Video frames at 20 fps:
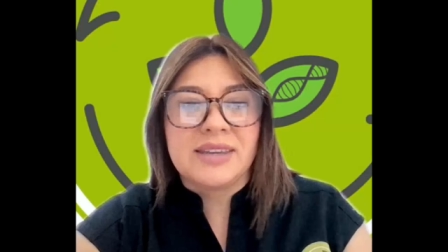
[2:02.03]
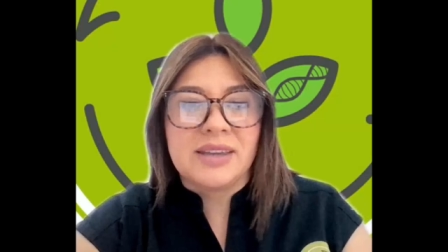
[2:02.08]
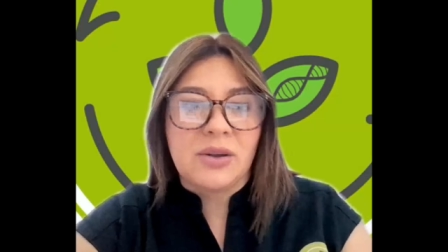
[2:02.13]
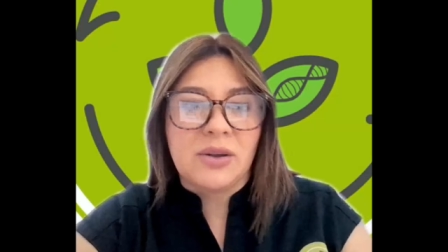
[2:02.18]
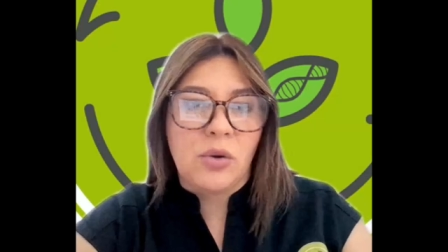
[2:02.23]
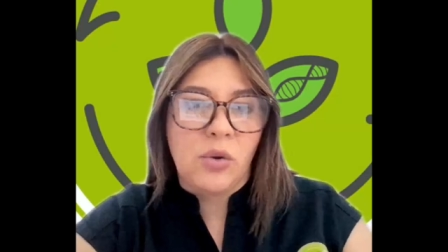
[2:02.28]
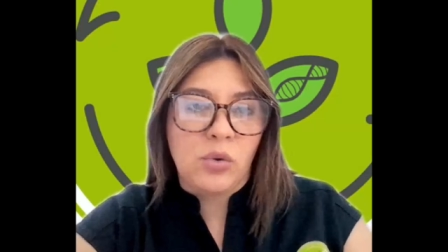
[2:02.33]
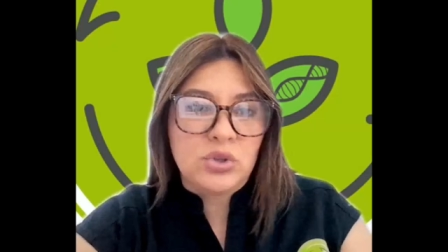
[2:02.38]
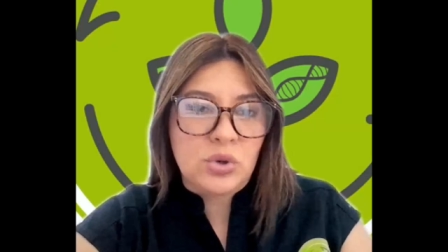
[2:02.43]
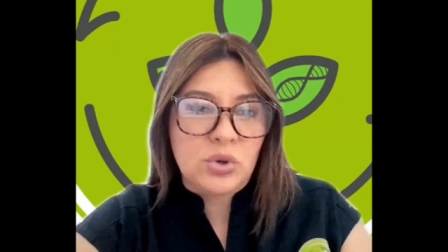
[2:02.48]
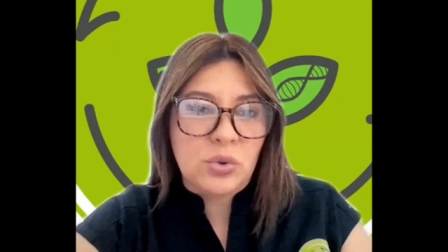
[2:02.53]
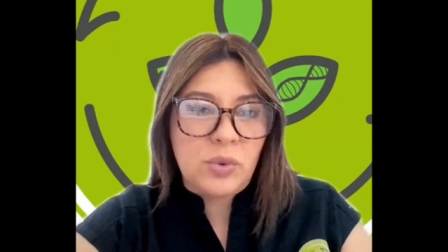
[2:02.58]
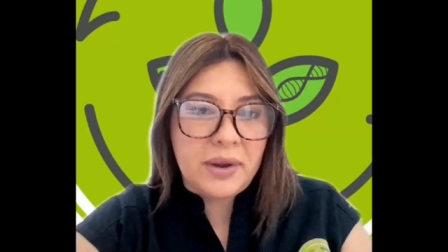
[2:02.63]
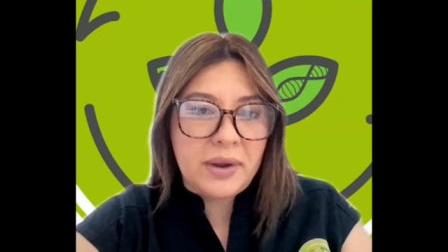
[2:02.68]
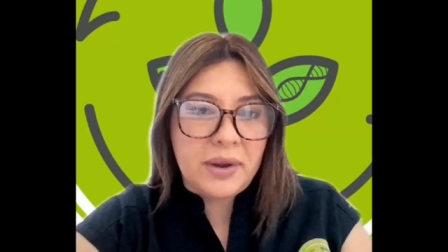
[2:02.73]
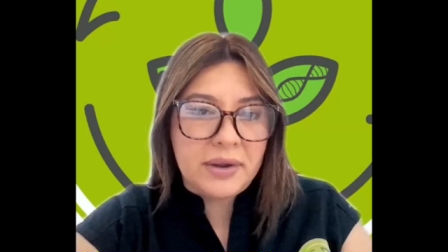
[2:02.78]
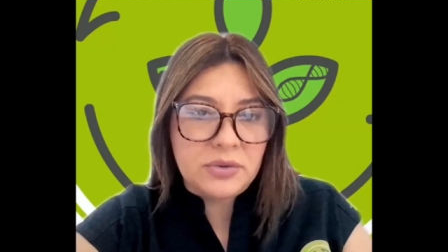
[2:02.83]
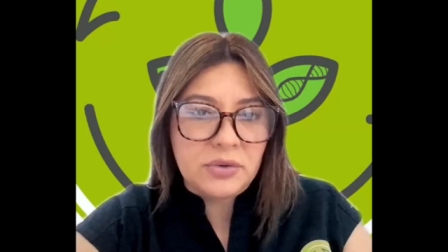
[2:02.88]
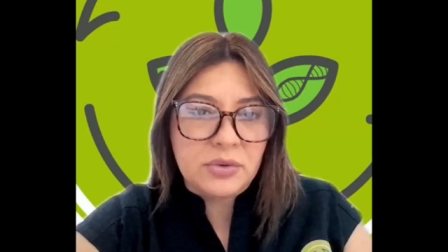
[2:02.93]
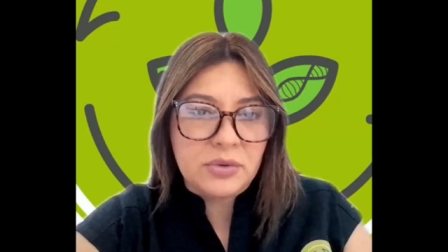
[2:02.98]
hace ocho
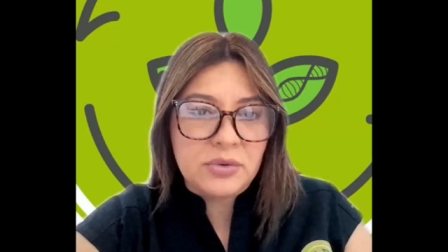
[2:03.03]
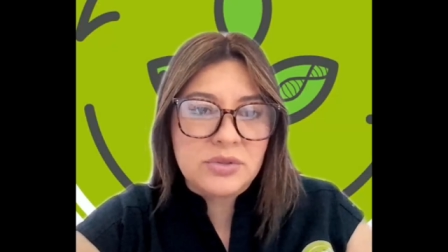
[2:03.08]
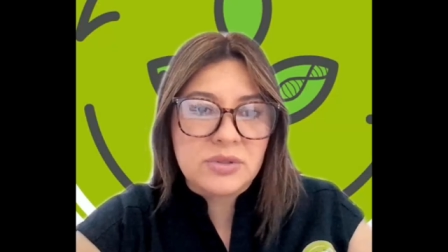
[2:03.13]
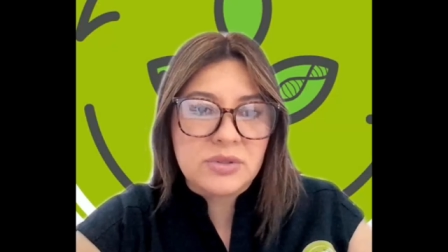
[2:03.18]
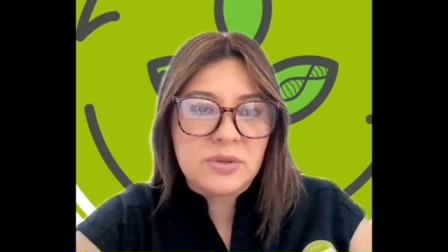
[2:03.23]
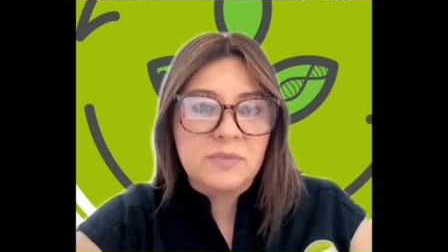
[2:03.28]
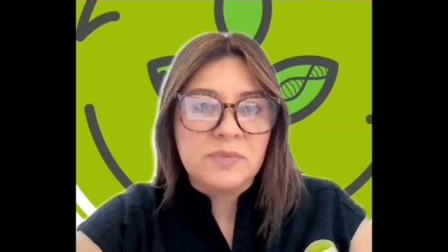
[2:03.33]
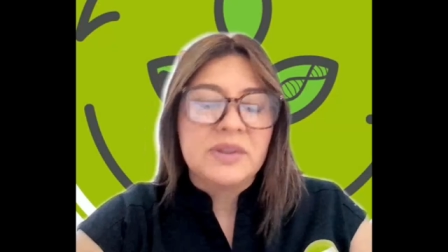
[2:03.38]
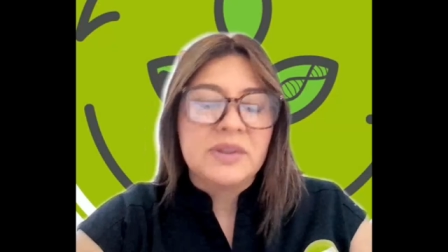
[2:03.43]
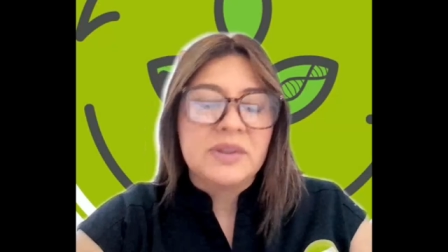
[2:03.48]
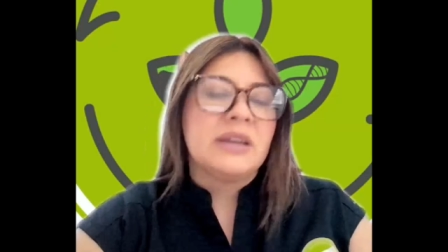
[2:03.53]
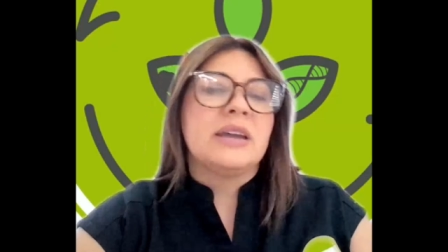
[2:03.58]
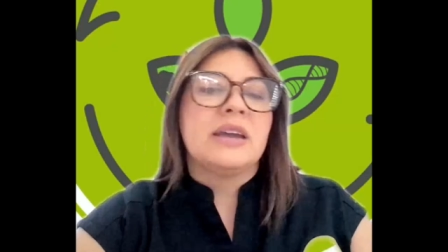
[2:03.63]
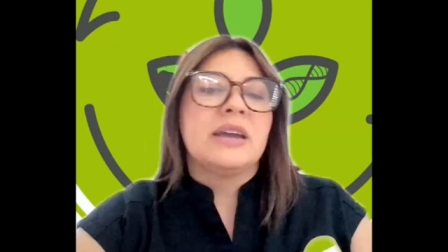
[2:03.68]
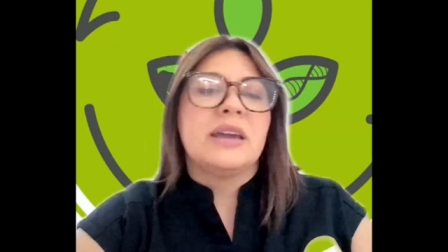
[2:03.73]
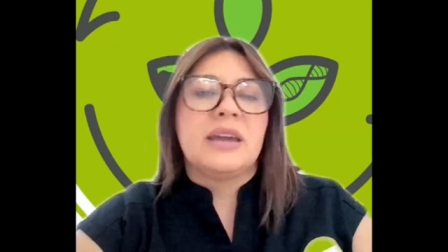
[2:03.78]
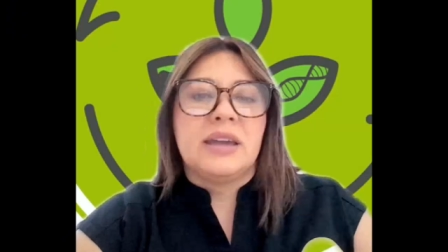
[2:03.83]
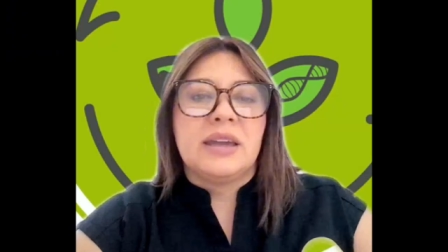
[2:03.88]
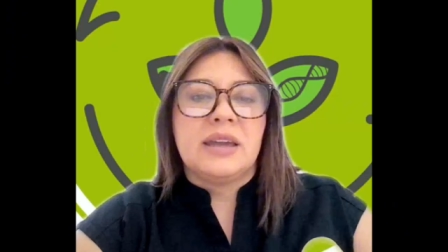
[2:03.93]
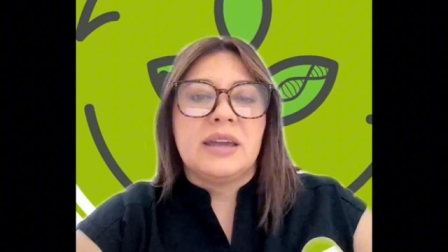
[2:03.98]
años,
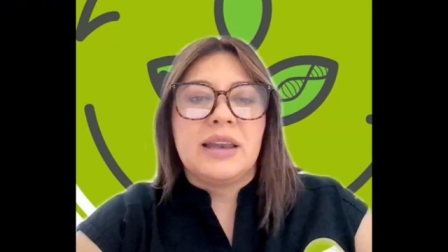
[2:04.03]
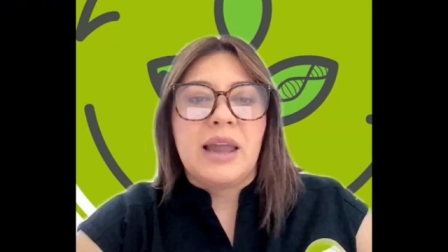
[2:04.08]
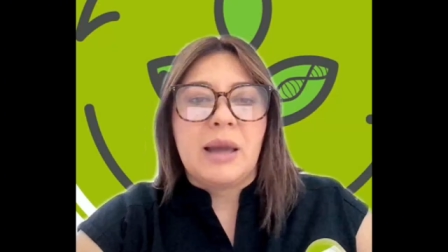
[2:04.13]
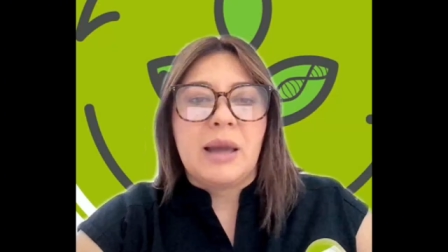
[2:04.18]
eh,